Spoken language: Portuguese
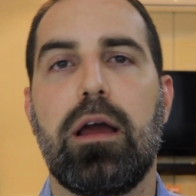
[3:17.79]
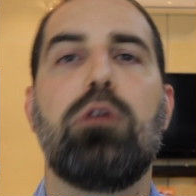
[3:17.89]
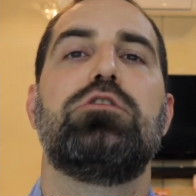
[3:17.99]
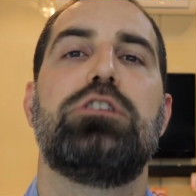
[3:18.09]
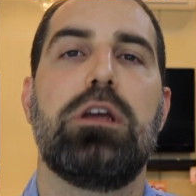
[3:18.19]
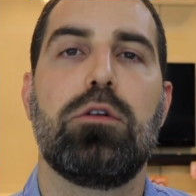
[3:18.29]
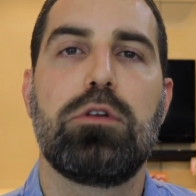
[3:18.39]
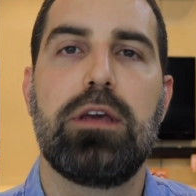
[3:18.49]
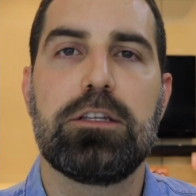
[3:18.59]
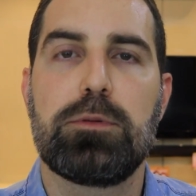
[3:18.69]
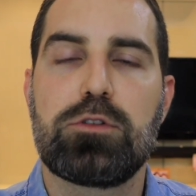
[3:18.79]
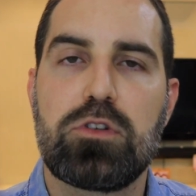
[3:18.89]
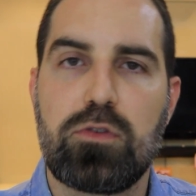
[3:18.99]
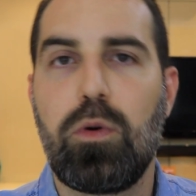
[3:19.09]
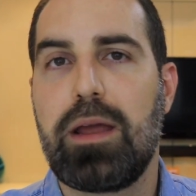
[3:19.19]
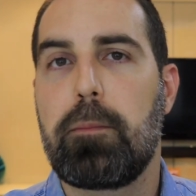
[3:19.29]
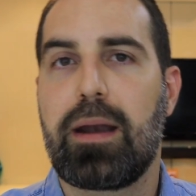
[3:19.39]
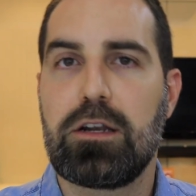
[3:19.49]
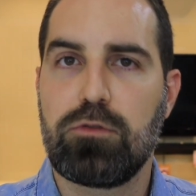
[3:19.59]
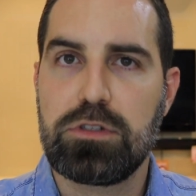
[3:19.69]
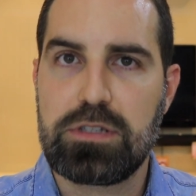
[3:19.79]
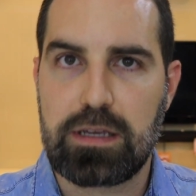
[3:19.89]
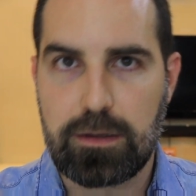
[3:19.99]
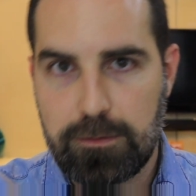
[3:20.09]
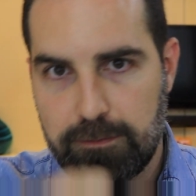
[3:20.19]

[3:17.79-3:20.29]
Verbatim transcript: é um cheiro que as pessoas vão lembrar de você